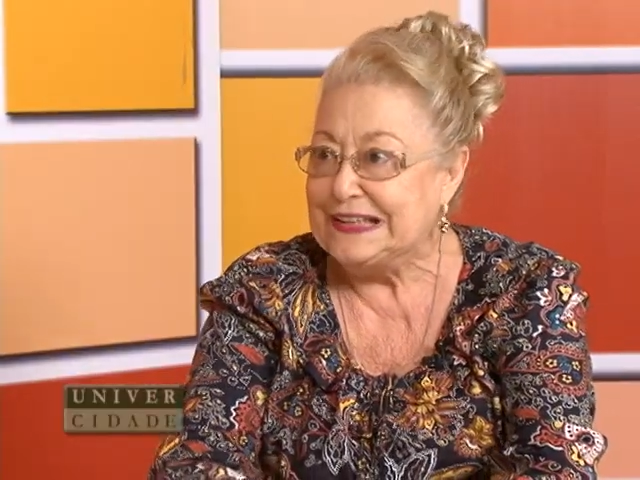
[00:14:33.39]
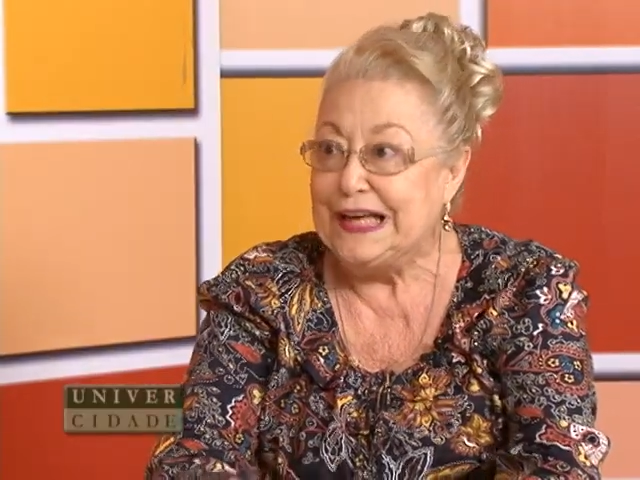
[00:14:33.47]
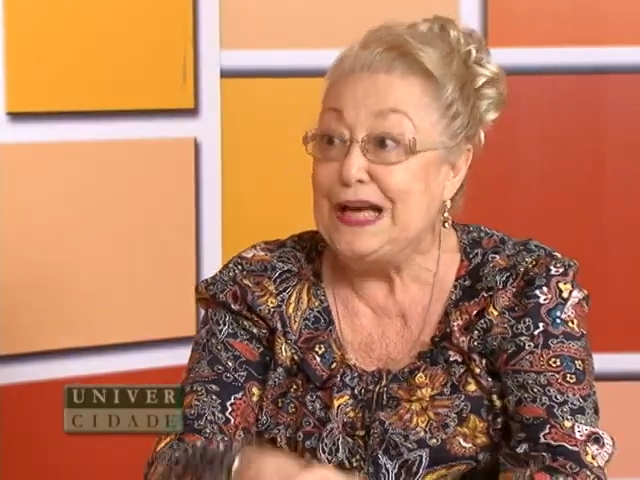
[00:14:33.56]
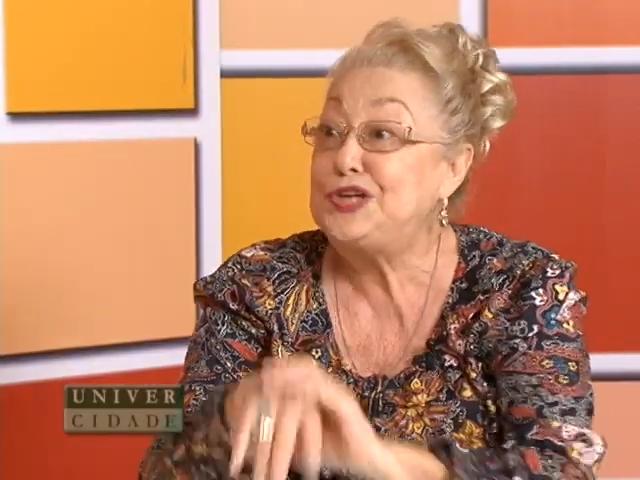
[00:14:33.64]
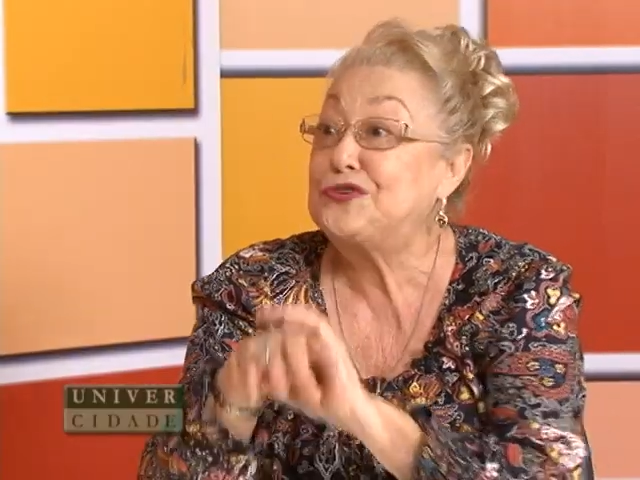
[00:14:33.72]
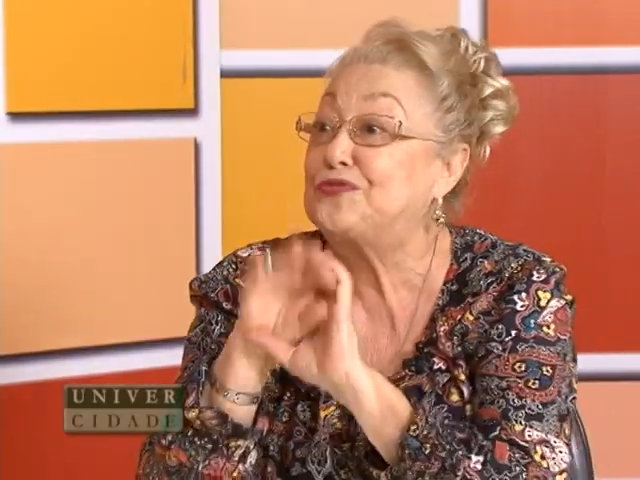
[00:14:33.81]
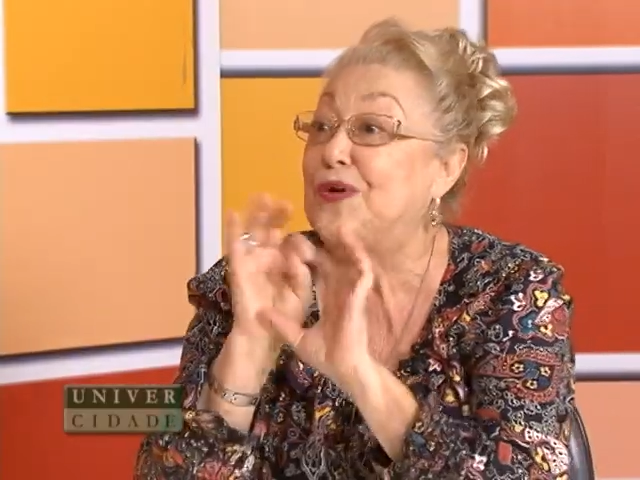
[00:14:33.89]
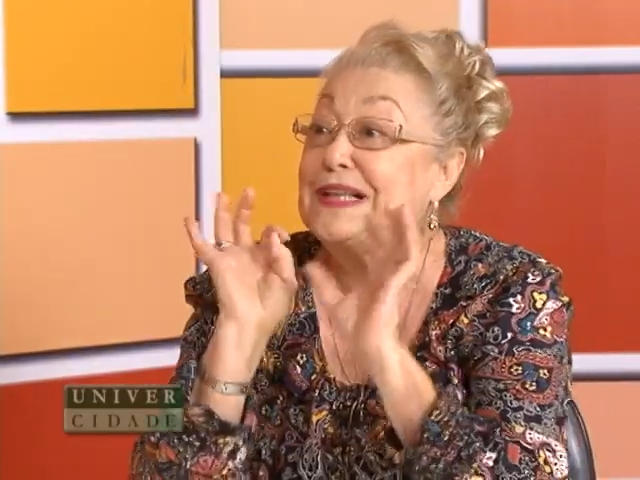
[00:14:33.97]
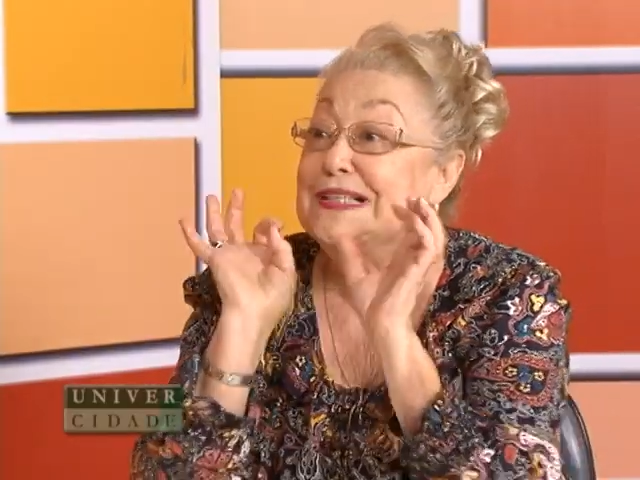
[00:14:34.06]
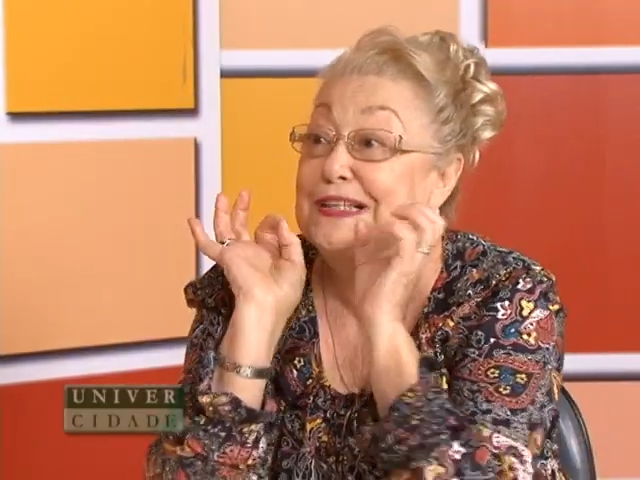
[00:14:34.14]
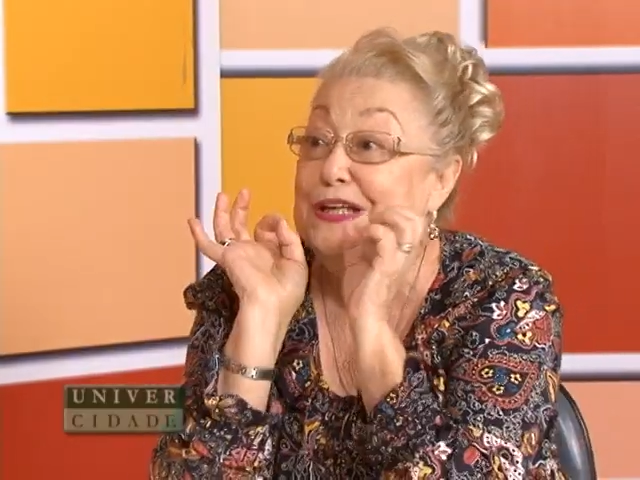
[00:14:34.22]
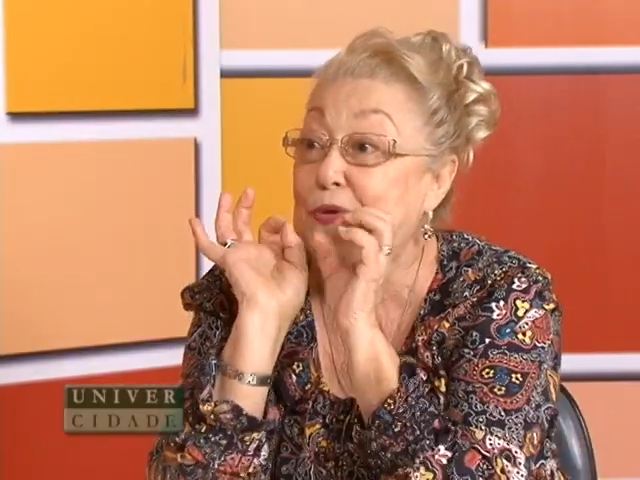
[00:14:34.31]
eles
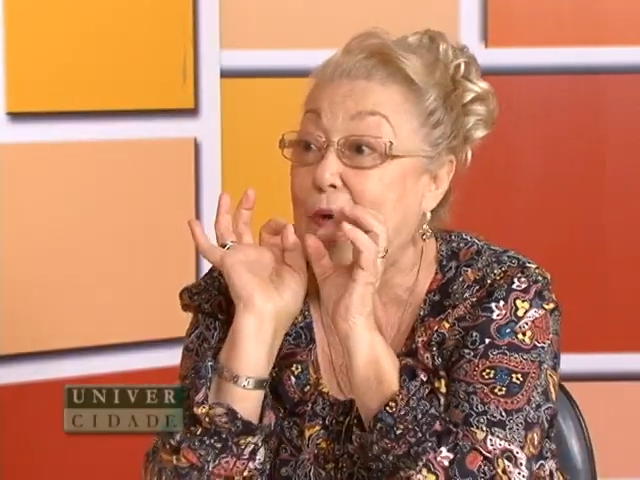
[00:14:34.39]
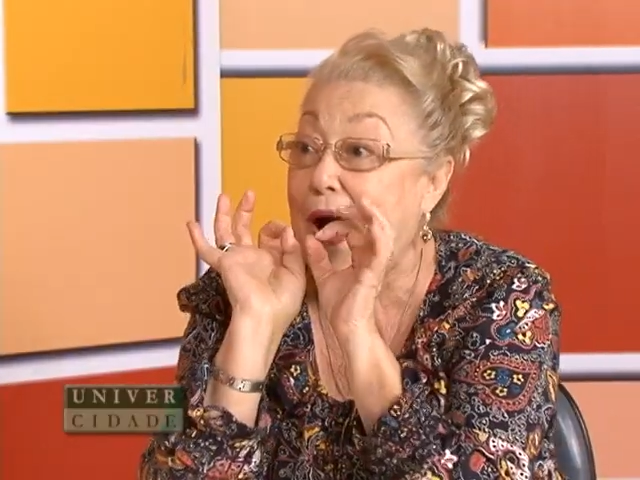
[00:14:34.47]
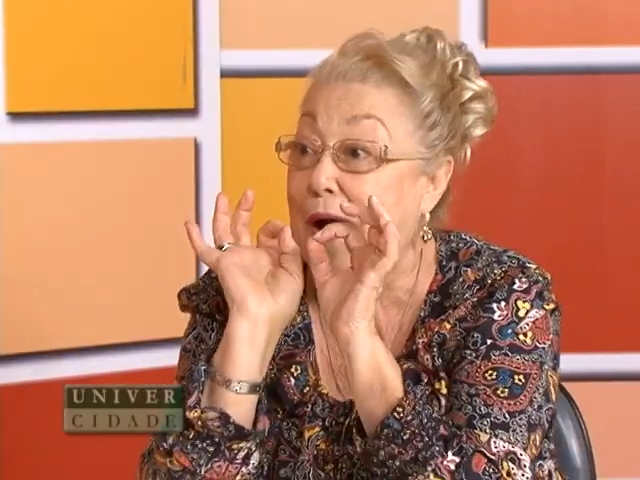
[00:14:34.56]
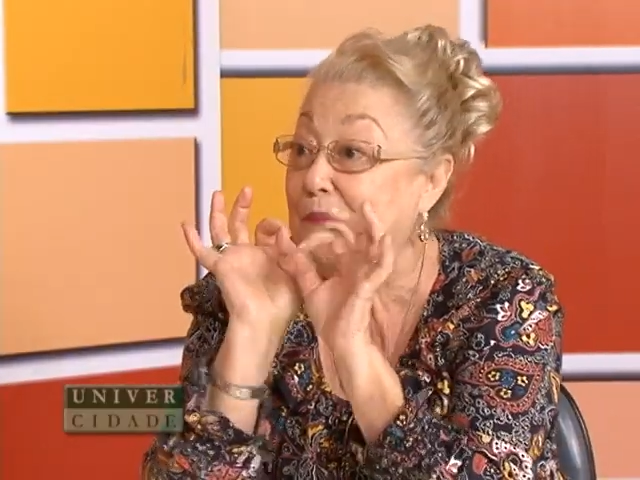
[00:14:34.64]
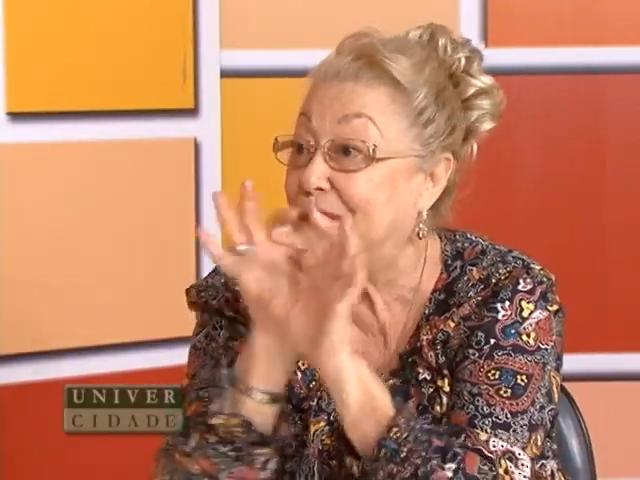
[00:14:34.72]
faziam, a,